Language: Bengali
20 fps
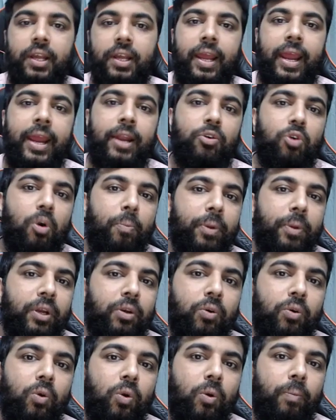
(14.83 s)
এই
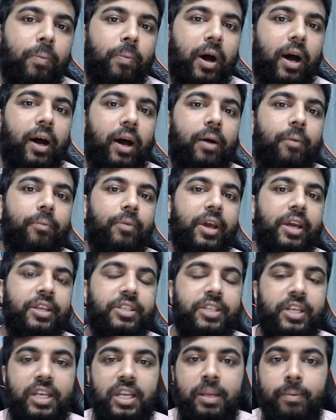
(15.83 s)
টপিকগুলো বা এই
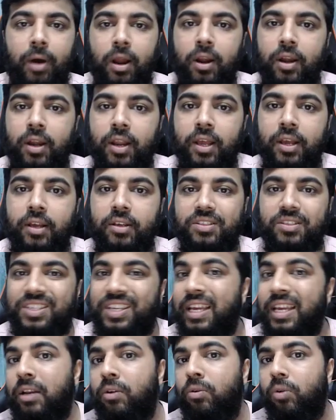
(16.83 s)
যে ডিমান্ডিং
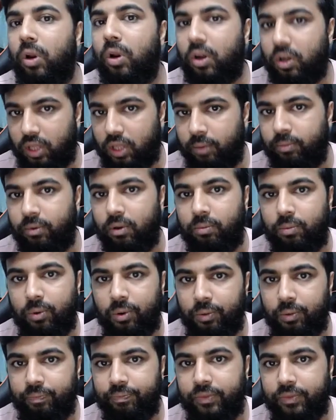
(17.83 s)
স্কিলগুলোর কথা বলবো
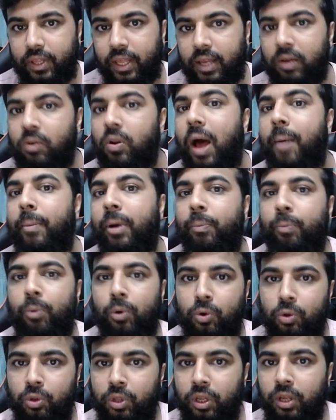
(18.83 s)
এগুলো আমার
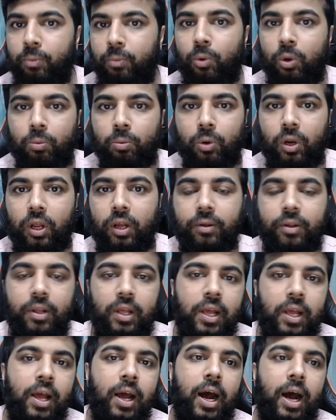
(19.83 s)
পক্ষ থেকে বলবো না
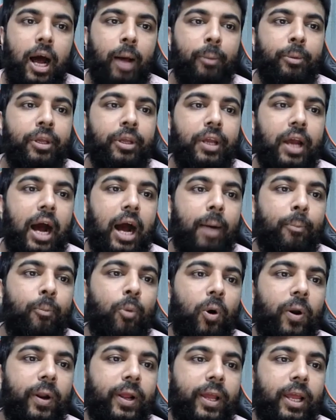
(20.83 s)
আমি
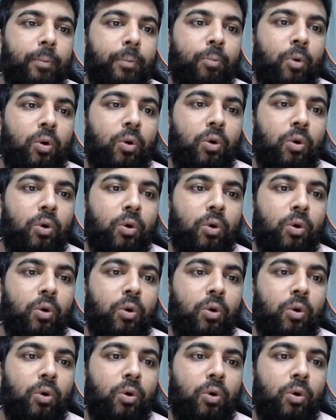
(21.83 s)
আপওয়ার্কের পক্ষ